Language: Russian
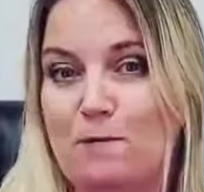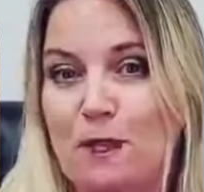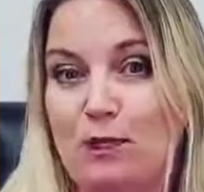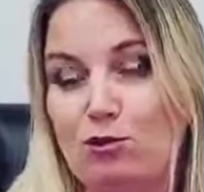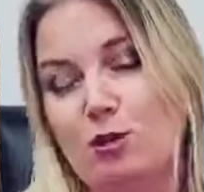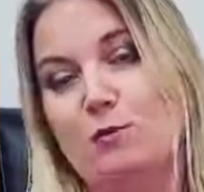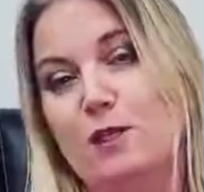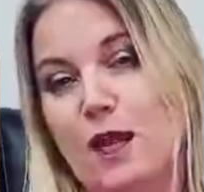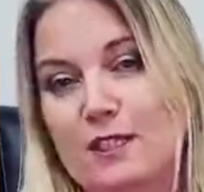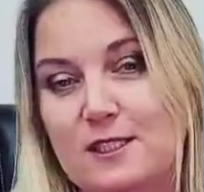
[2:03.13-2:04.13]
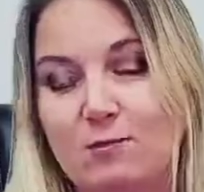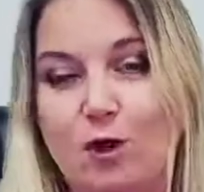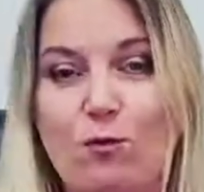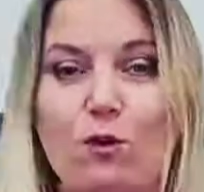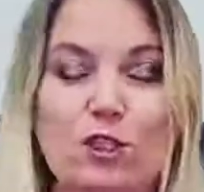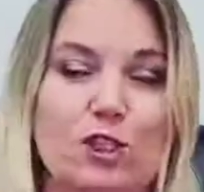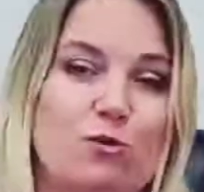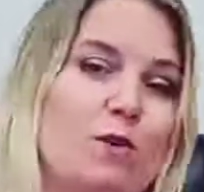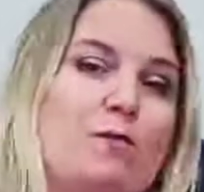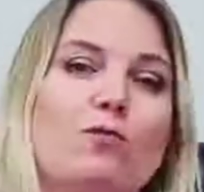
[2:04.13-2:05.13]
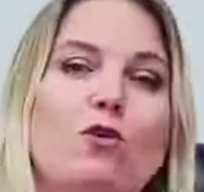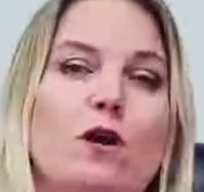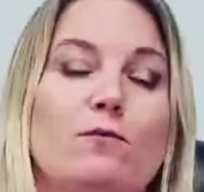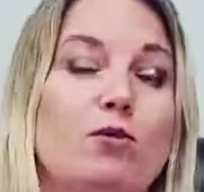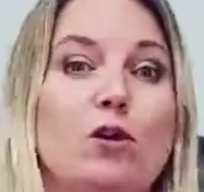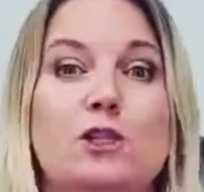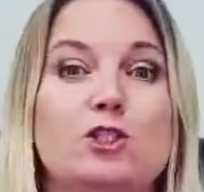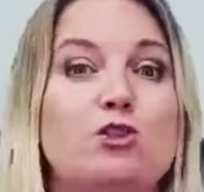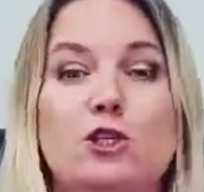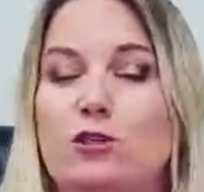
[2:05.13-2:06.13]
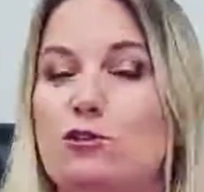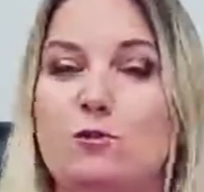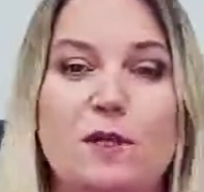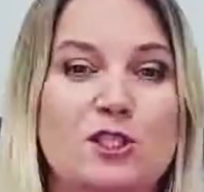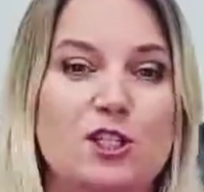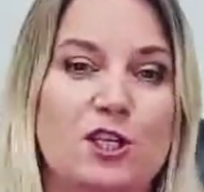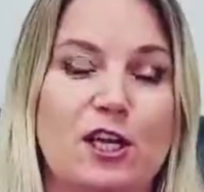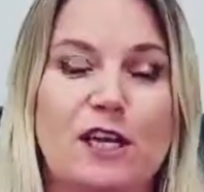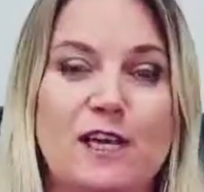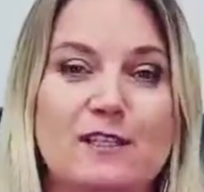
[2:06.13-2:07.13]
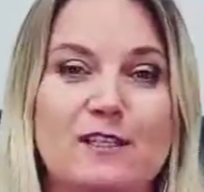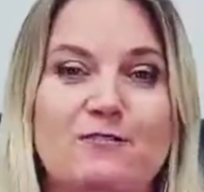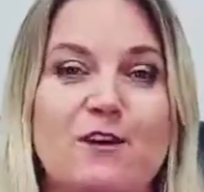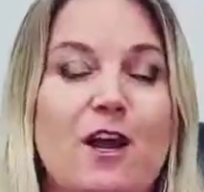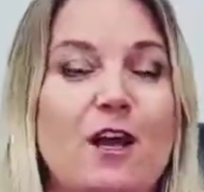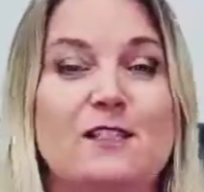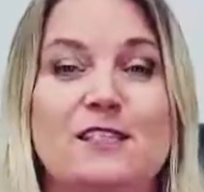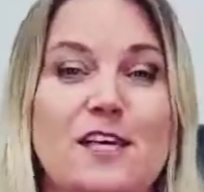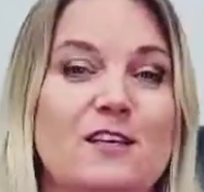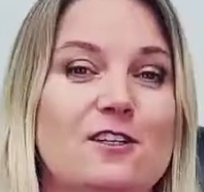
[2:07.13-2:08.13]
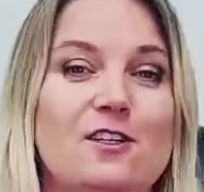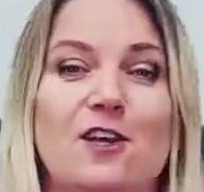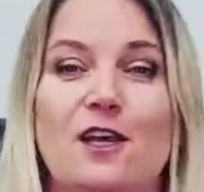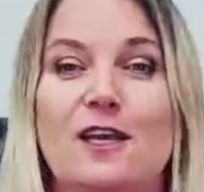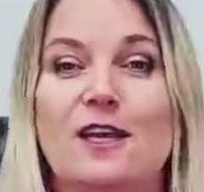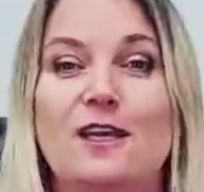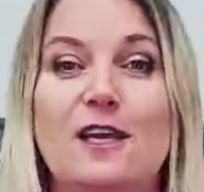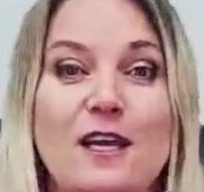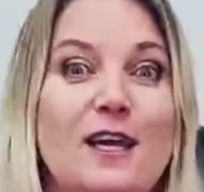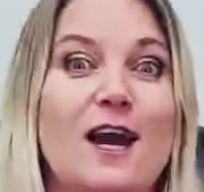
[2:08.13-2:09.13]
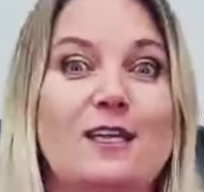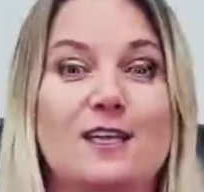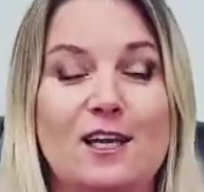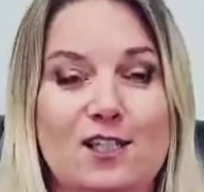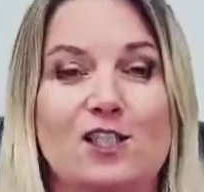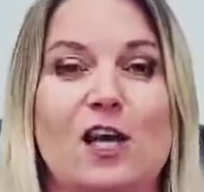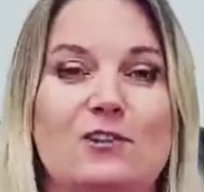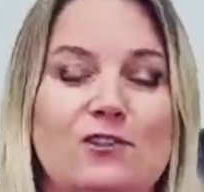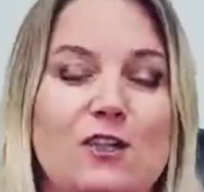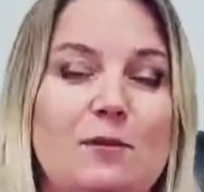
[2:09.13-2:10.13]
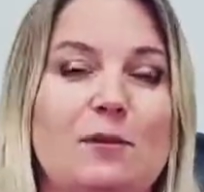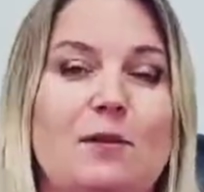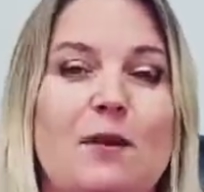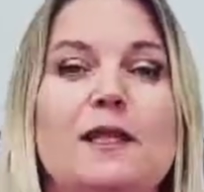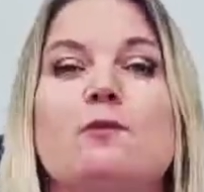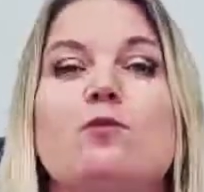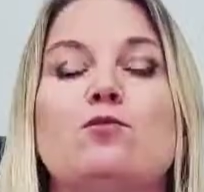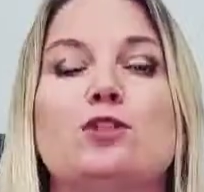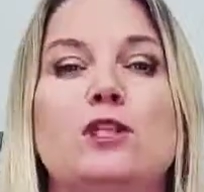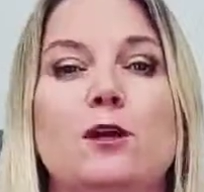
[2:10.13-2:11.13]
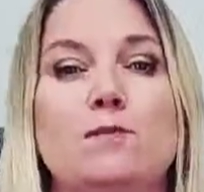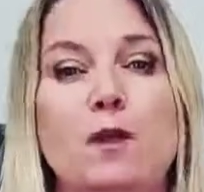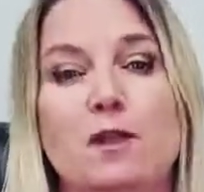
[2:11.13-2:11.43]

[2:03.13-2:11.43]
который мне нравится намного больше. У меня много-много, сотни успешных клиентов, дел и грин-карты гражданств именно по этому пути.